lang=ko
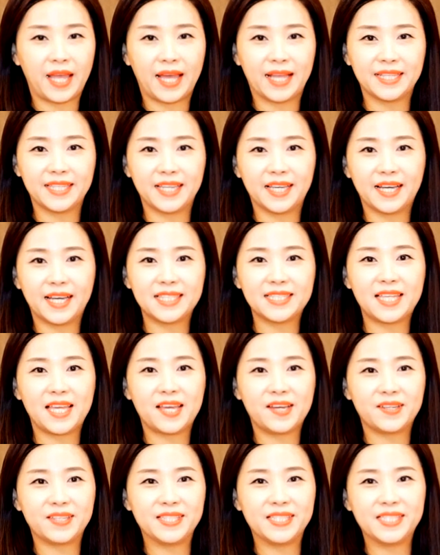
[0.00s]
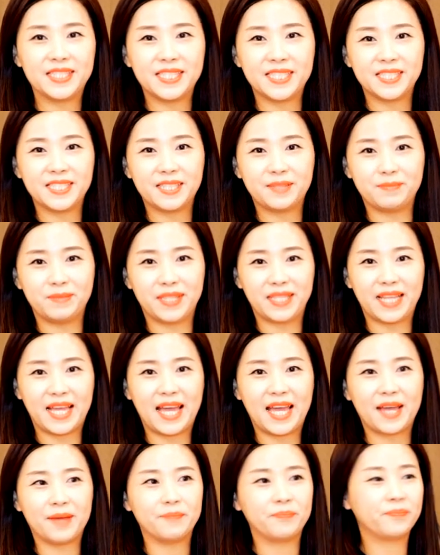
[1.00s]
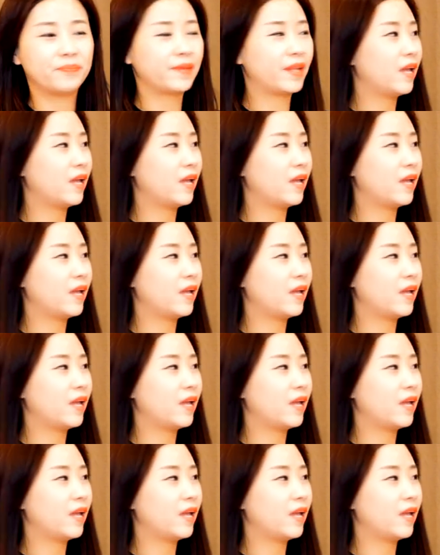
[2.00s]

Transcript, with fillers: 네, 안녕하세요. 이지은입니다.